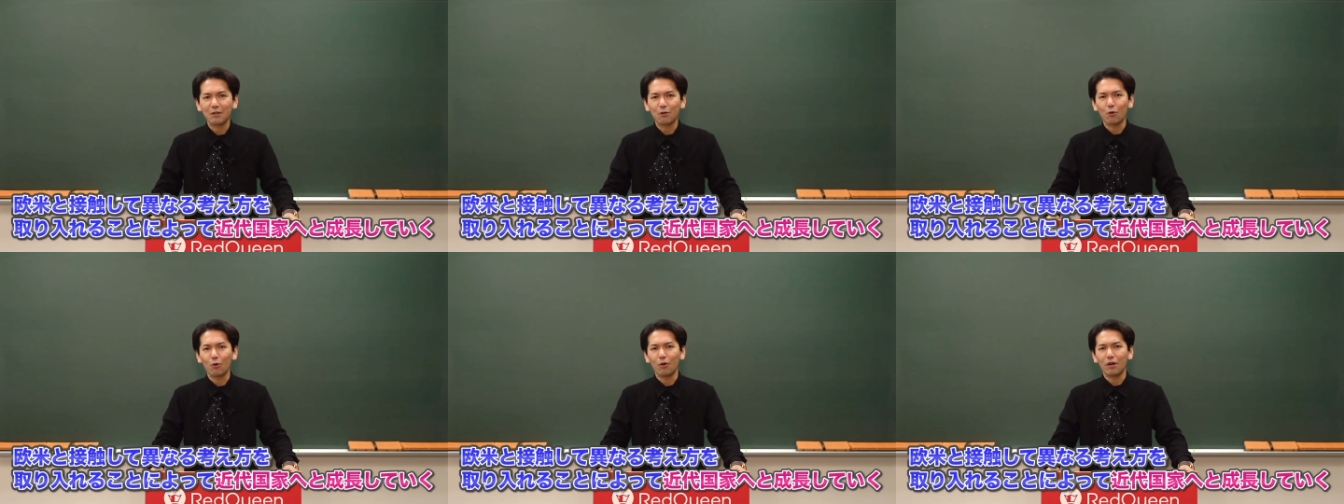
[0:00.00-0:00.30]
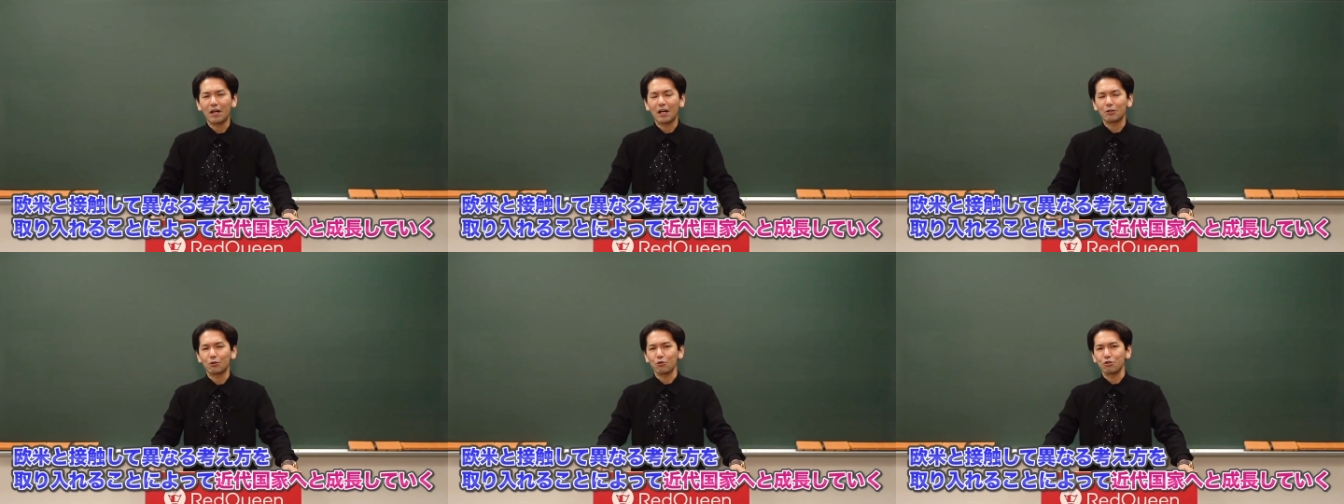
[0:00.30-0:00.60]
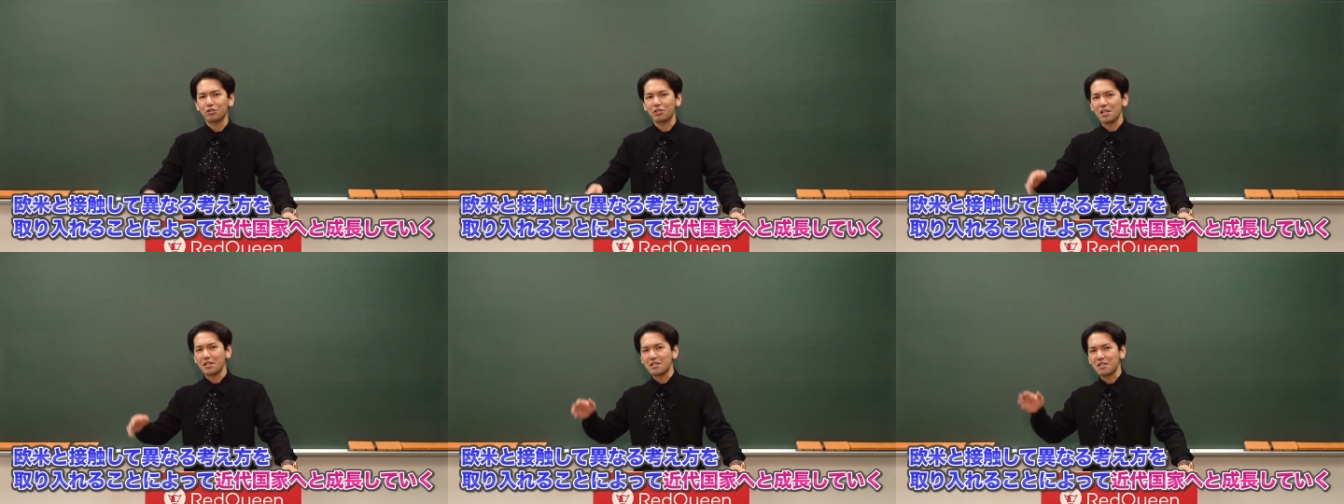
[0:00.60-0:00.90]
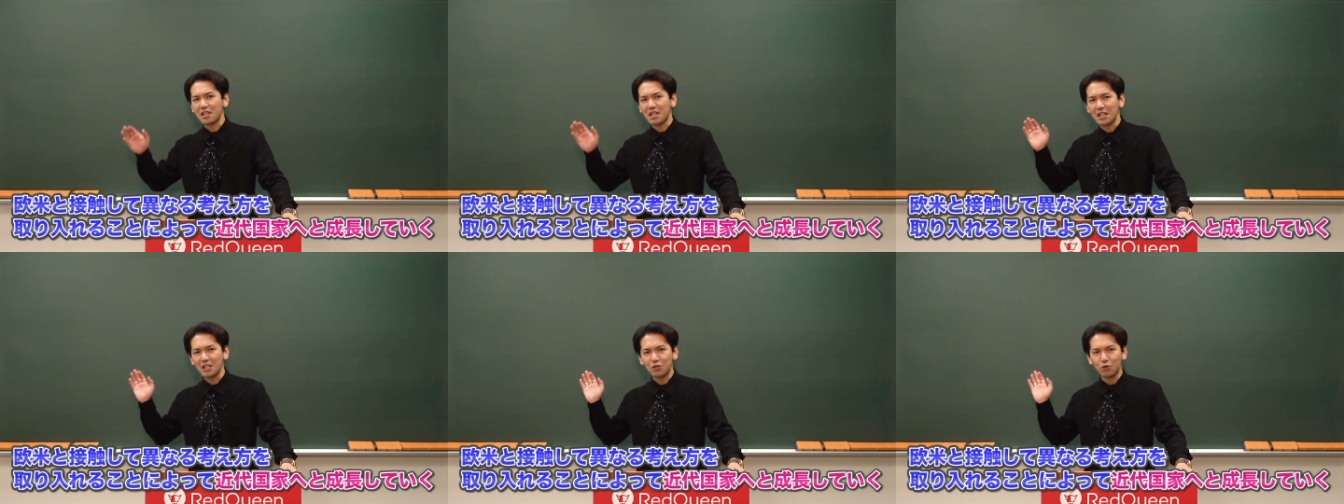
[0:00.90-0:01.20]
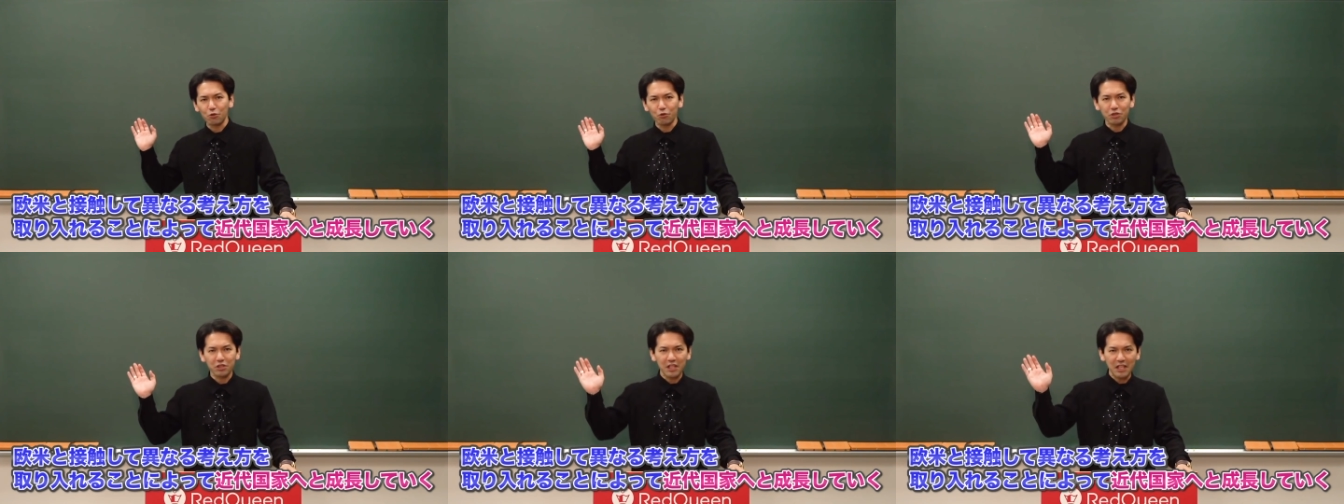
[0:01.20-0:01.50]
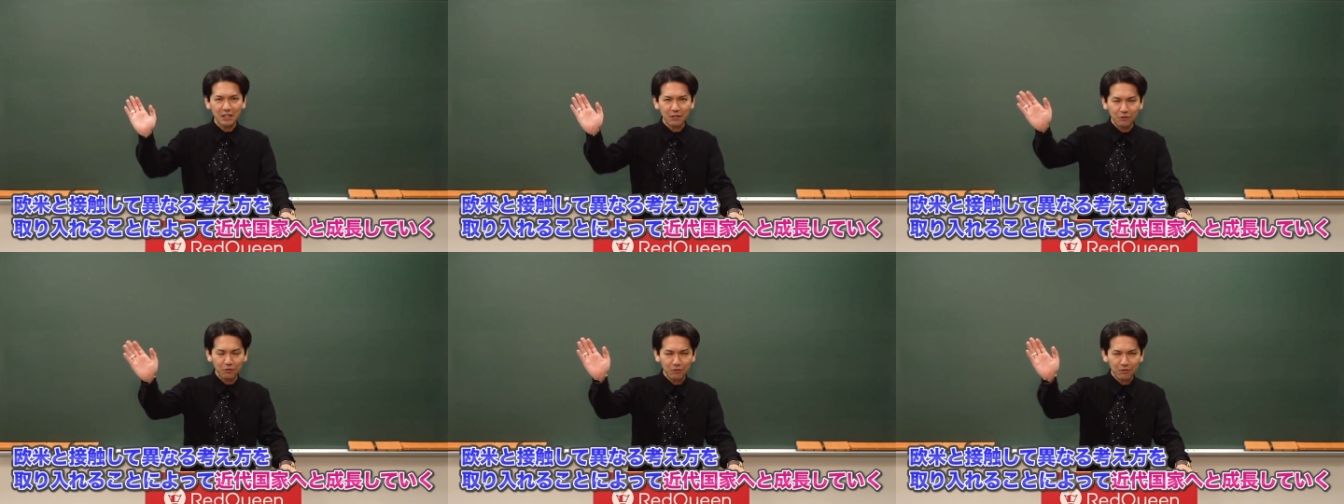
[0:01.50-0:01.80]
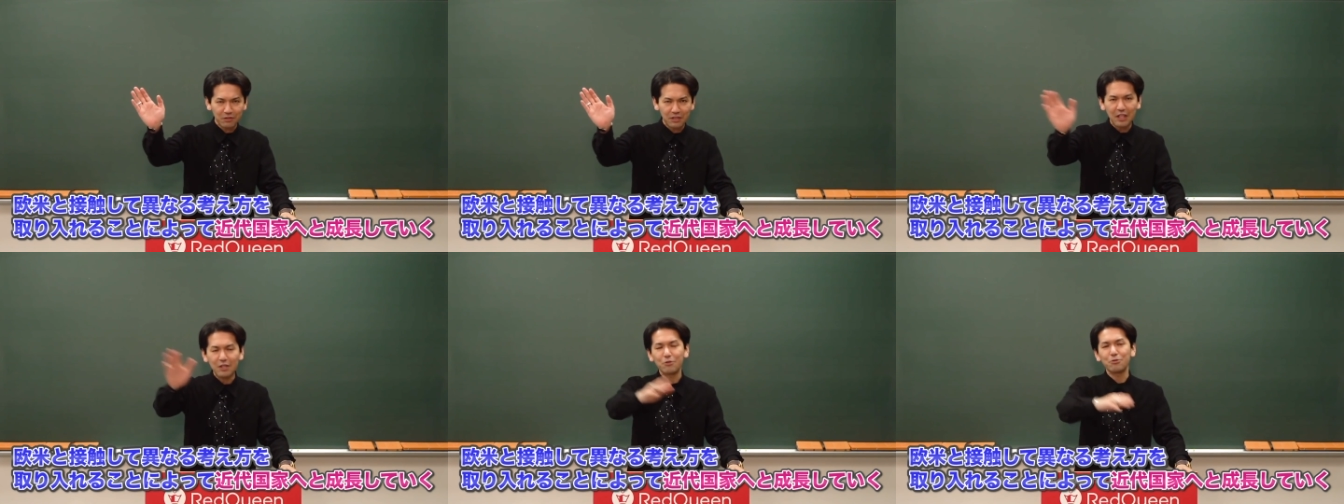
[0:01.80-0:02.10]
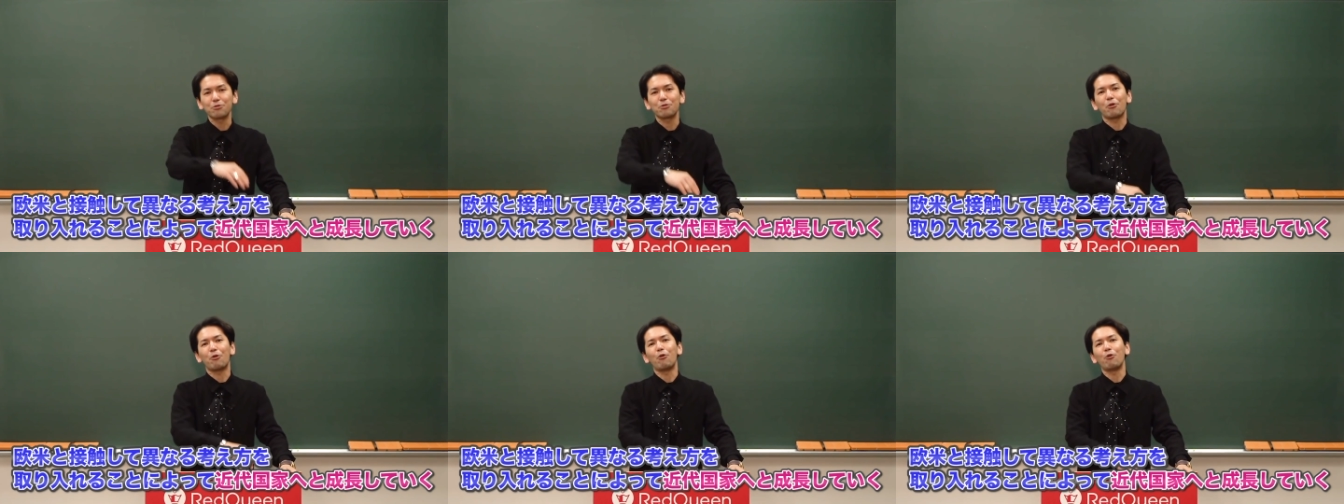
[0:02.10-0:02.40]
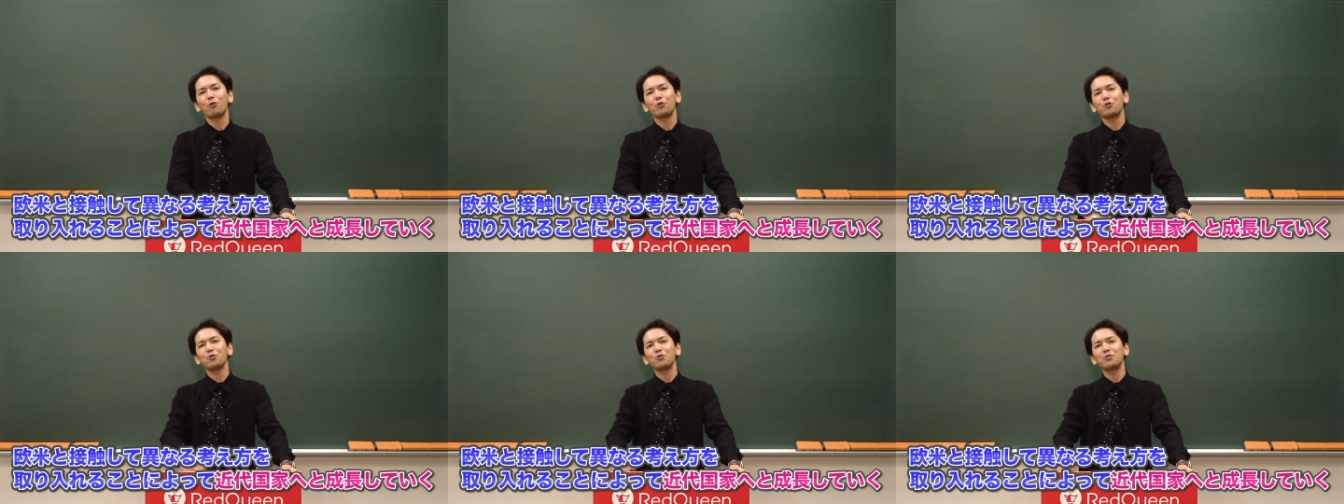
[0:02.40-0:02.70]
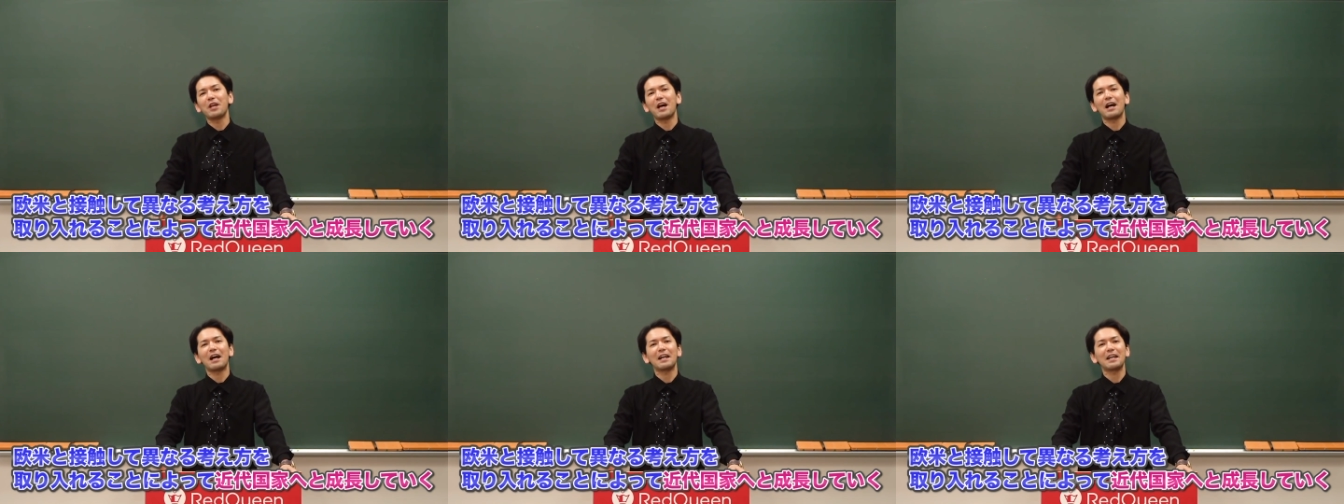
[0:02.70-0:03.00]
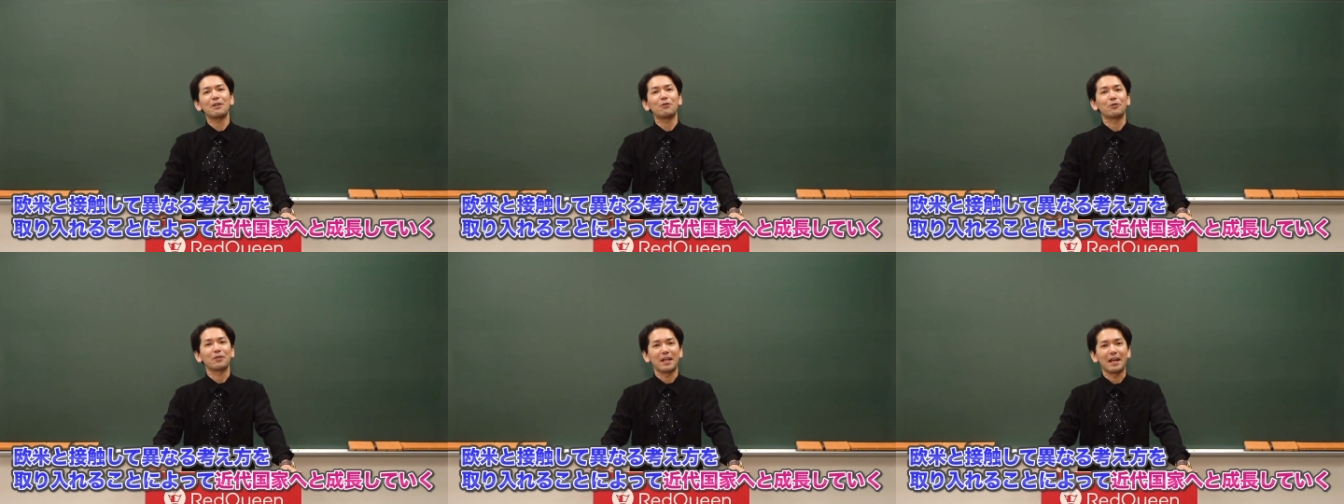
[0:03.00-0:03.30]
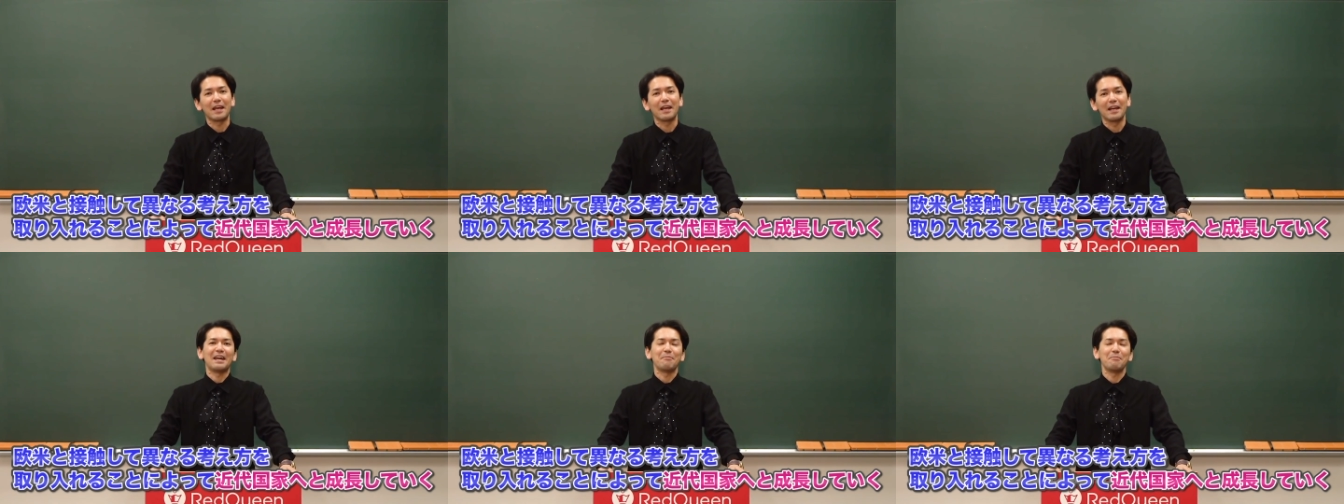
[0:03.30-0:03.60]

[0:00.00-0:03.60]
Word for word: 国家として成長していくっていう、こういう流れをね、